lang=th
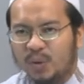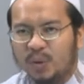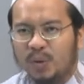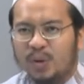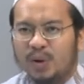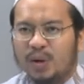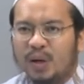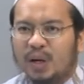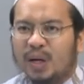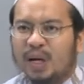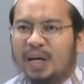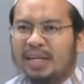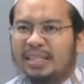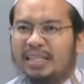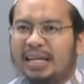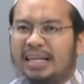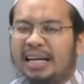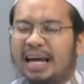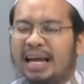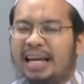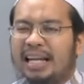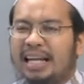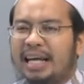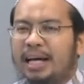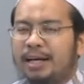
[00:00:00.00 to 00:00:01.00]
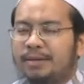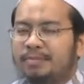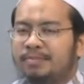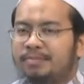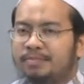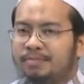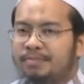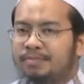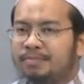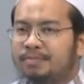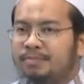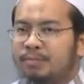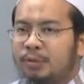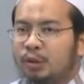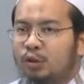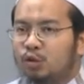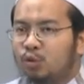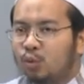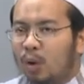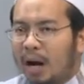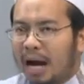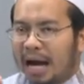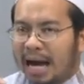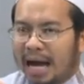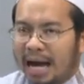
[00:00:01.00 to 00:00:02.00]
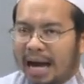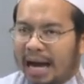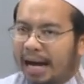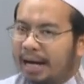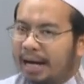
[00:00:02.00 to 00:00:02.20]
อยู่ ดังนั้นเนี่ยดูอา